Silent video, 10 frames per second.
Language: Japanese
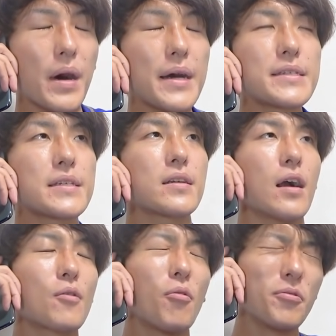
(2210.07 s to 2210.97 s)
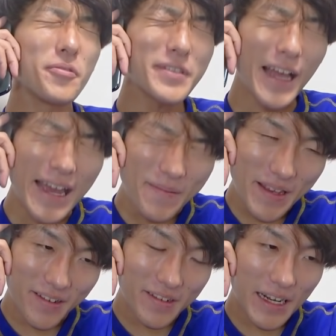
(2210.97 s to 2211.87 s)
マジか。この
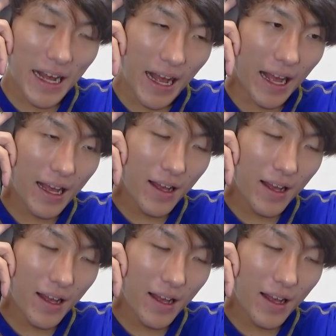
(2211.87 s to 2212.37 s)
タイミングか。